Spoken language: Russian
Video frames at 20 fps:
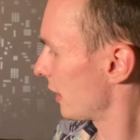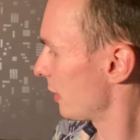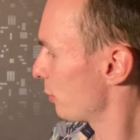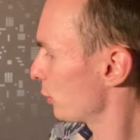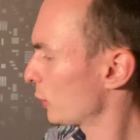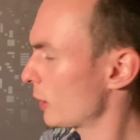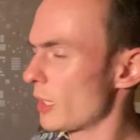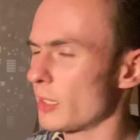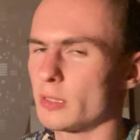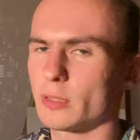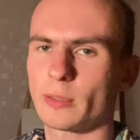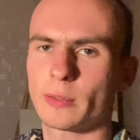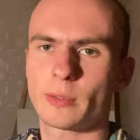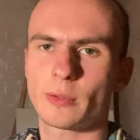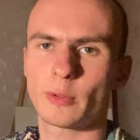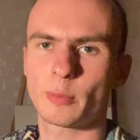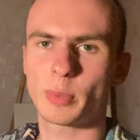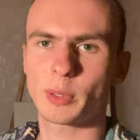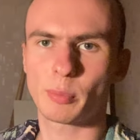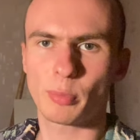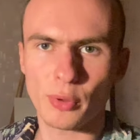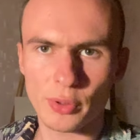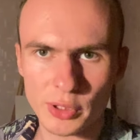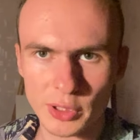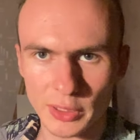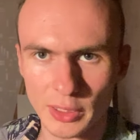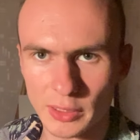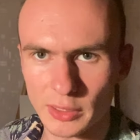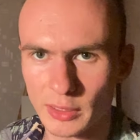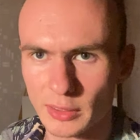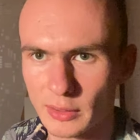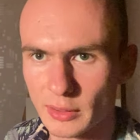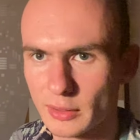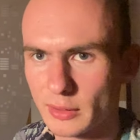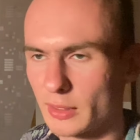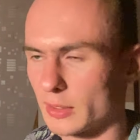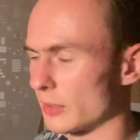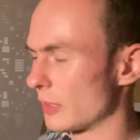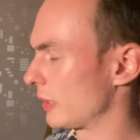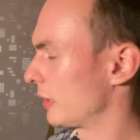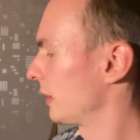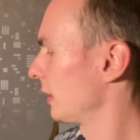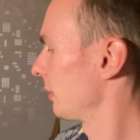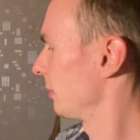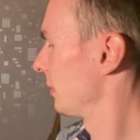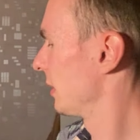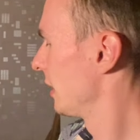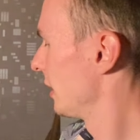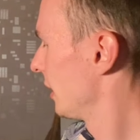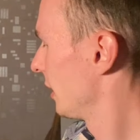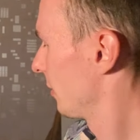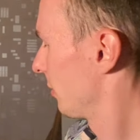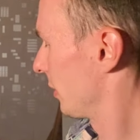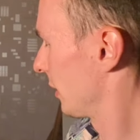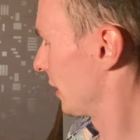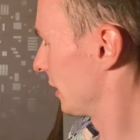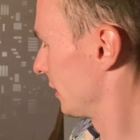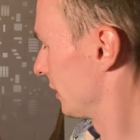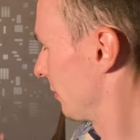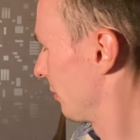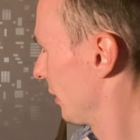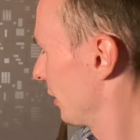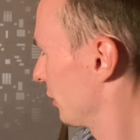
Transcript: репутация у него подпорчена, честно сказать, там по разным